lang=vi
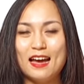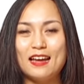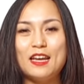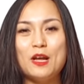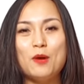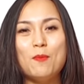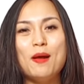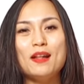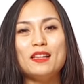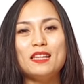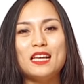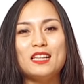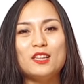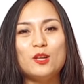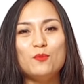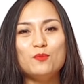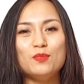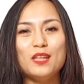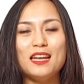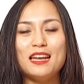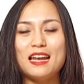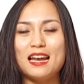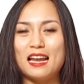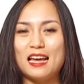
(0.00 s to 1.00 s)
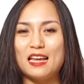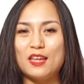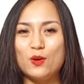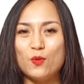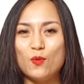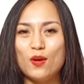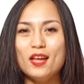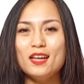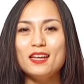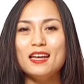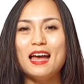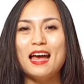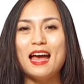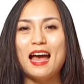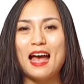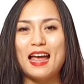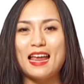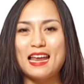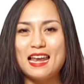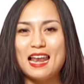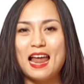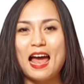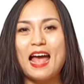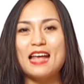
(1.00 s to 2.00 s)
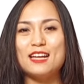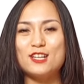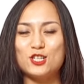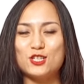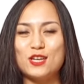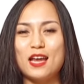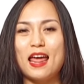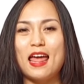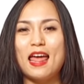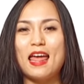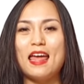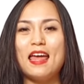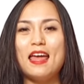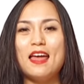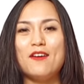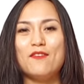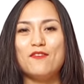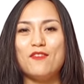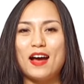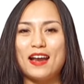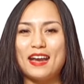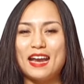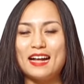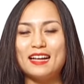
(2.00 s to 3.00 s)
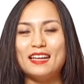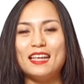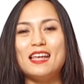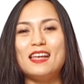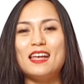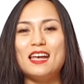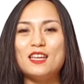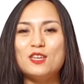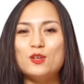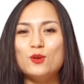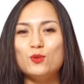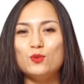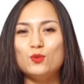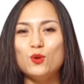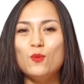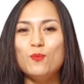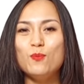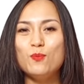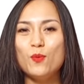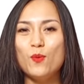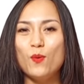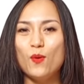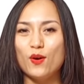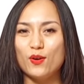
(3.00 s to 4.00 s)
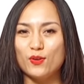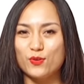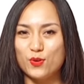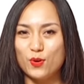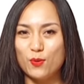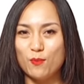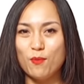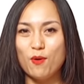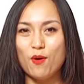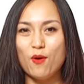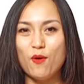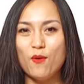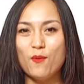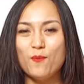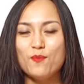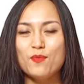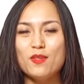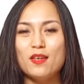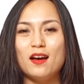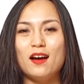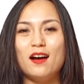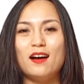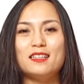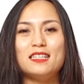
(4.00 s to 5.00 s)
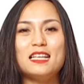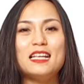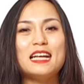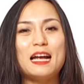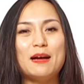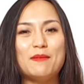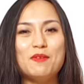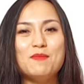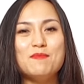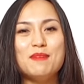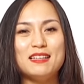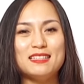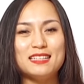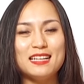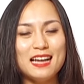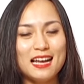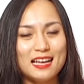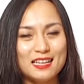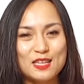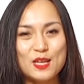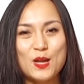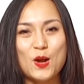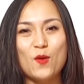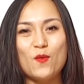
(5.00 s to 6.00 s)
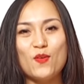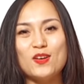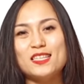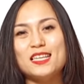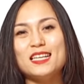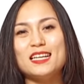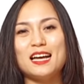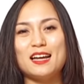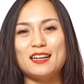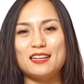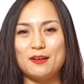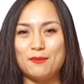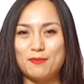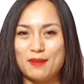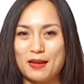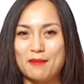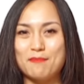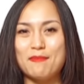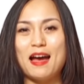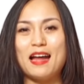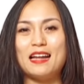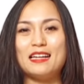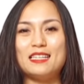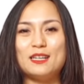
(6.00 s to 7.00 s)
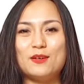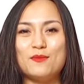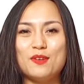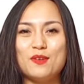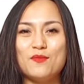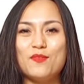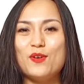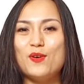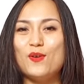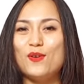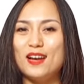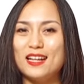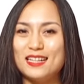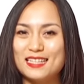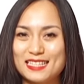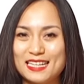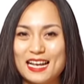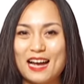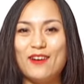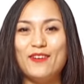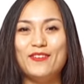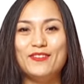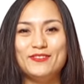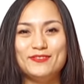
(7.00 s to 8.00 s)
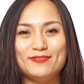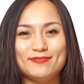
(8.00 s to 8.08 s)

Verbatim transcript: nếu bạn thấy thông tin này là hữu ích, hãy like, share và đăng ký kênh youtube của Yobo. À, xin cảm ơn bạn rất là nhiều và xin hẹn gặp lại bạn trong những video lần sau.